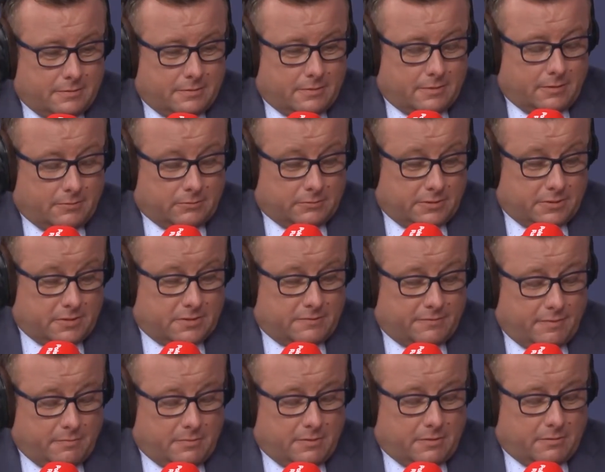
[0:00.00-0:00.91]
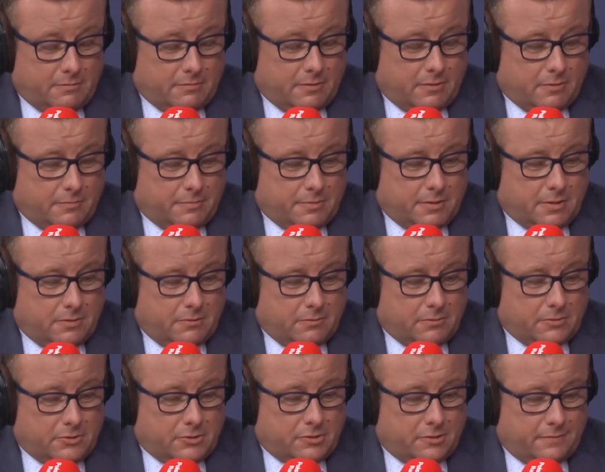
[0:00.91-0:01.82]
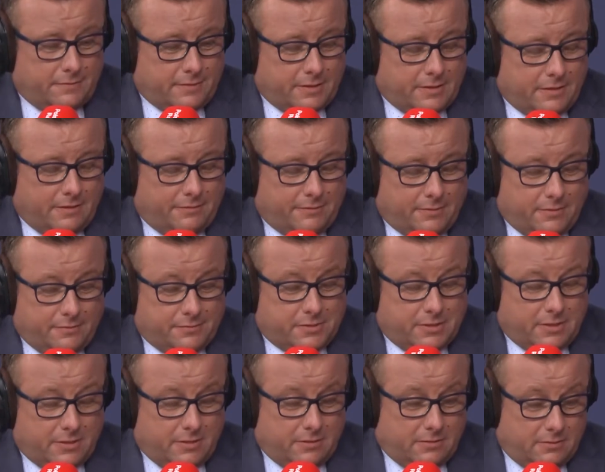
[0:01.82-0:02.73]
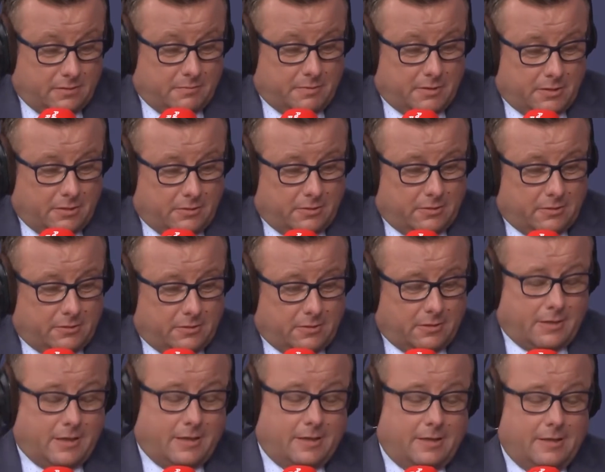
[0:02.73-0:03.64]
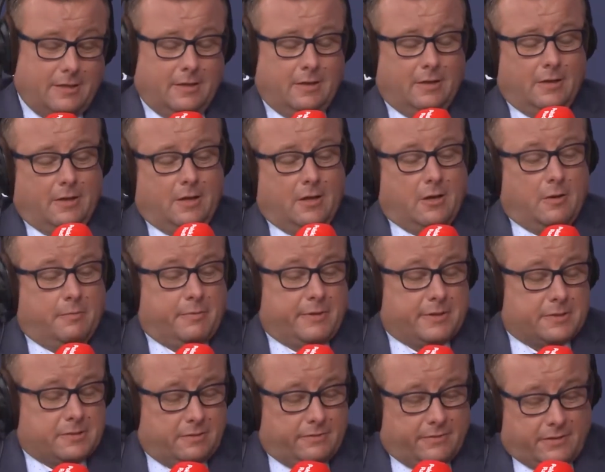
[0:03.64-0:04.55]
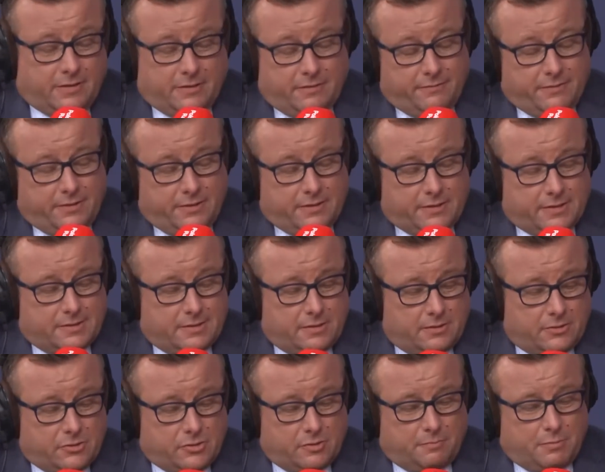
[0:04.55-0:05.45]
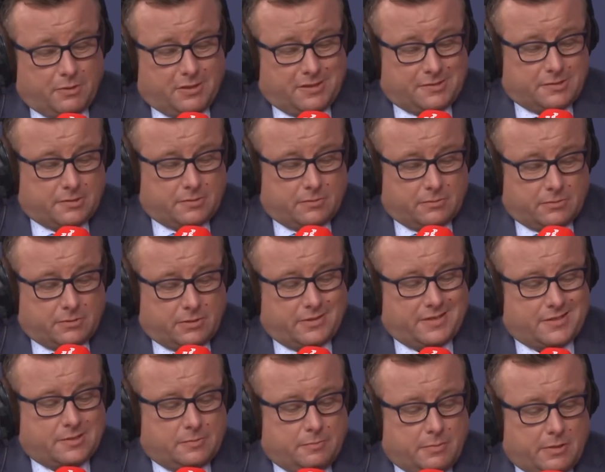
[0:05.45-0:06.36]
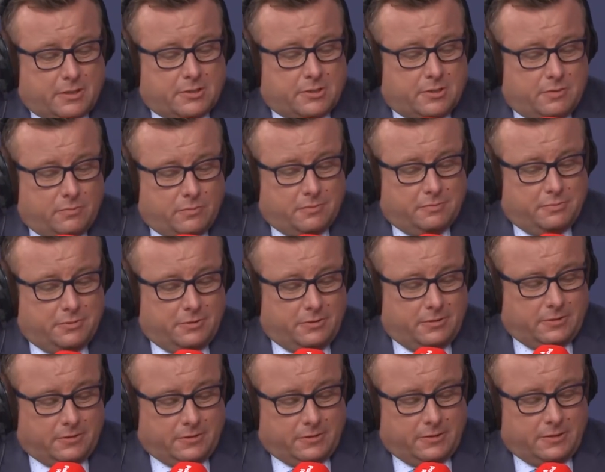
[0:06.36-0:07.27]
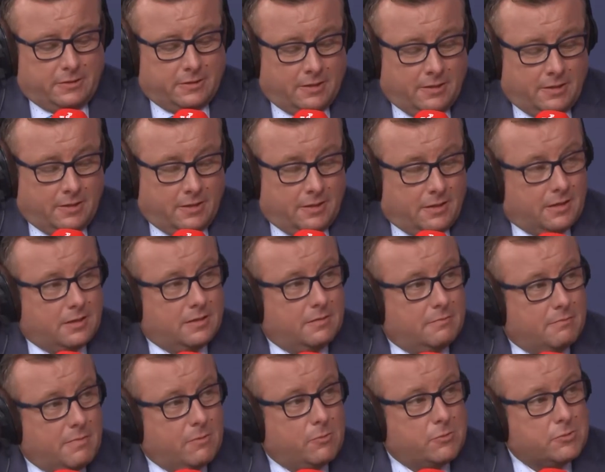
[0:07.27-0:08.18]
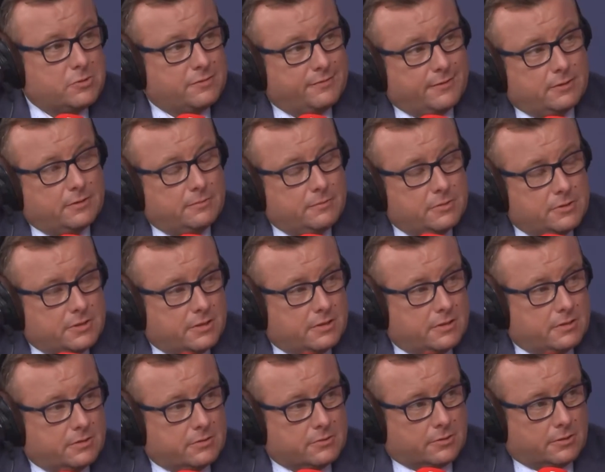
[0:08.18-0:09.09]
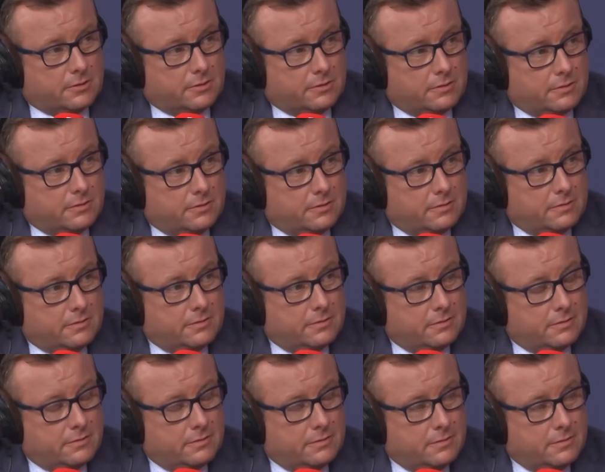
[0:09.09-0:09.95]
autorstwem i opieką Krzysztofa Gawkowskiego, notabene doktora, opracowany. Wynika z niego, że Polacy są coraz bardziej mobilni, ale mało świadomi zagrożeń. No,